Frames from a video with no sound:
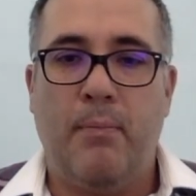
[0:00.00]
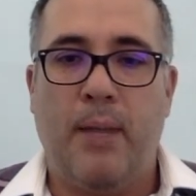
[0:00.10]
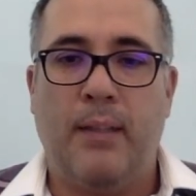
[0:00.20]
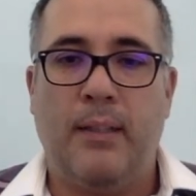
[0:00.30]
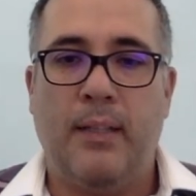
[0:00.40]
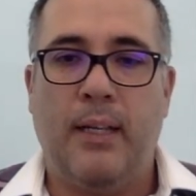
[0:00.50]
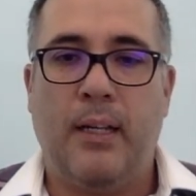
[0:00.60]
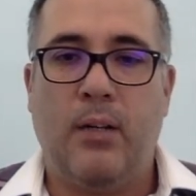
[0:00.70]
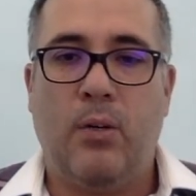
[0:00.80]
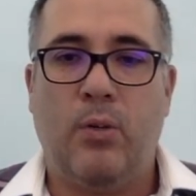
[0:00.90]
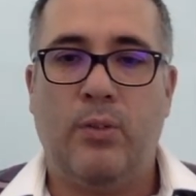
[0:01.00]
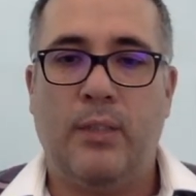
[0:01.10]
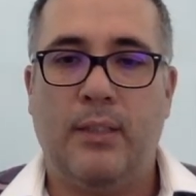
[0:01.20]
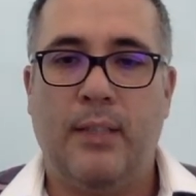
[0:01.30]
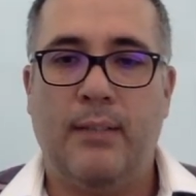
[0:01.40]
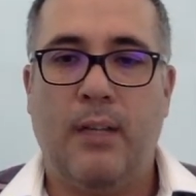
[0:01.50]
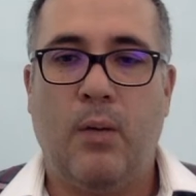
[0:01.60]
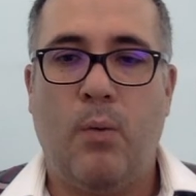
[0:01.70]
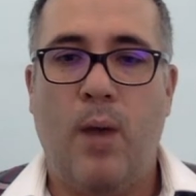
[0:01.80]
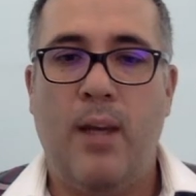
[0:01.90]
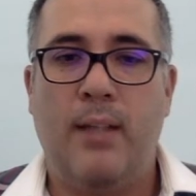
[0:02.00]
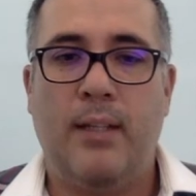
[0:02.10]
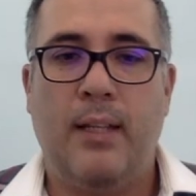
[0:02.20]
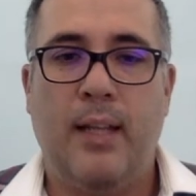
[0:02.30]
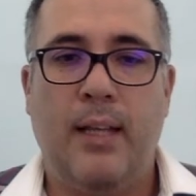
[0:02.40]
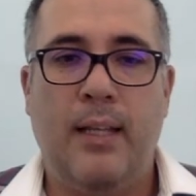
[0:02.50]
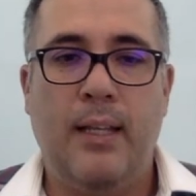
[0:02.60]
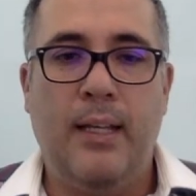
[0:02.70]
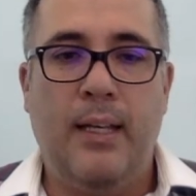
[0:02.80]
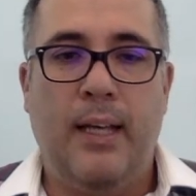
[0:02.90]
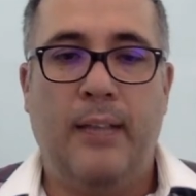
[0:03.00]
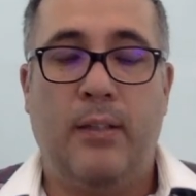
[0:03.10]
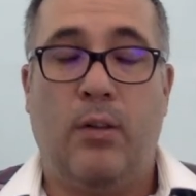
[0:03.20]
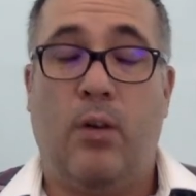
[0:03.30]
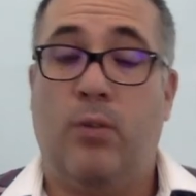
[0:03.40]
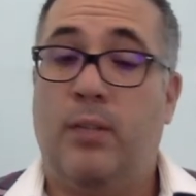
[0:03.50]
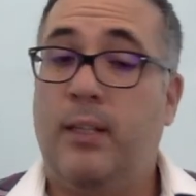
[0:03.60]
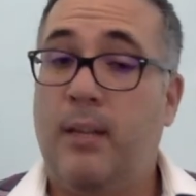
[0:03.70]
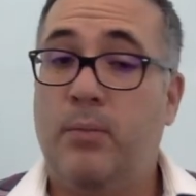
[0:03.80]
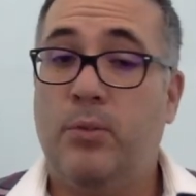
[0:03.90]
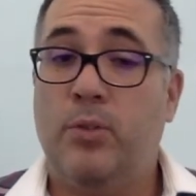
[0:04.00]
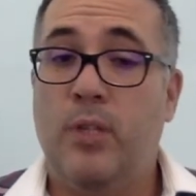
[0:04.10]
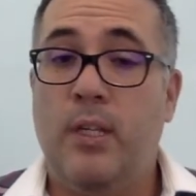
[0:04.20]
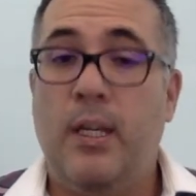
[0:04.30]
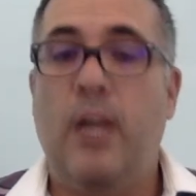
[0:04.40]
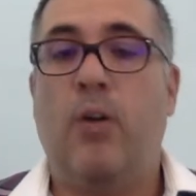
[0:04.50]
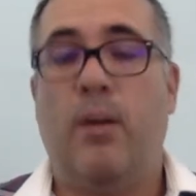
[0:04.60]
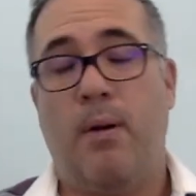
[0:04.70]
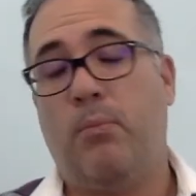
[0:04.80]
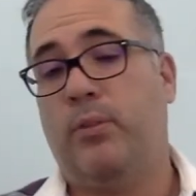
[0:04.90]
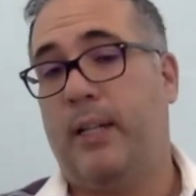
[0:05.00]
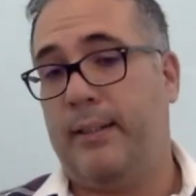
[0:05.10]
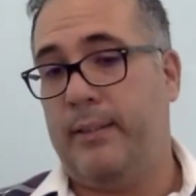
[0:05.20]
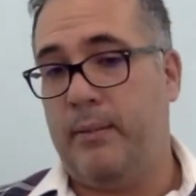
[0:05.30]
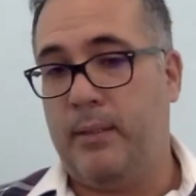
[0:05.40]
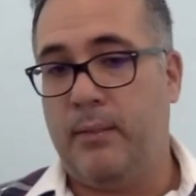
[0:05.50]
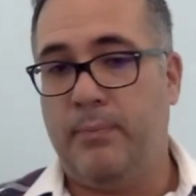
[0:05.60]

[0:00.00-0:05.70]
para tener con certeza cuál es la realidad entre lo que contratamos y lo que vamos a recibir.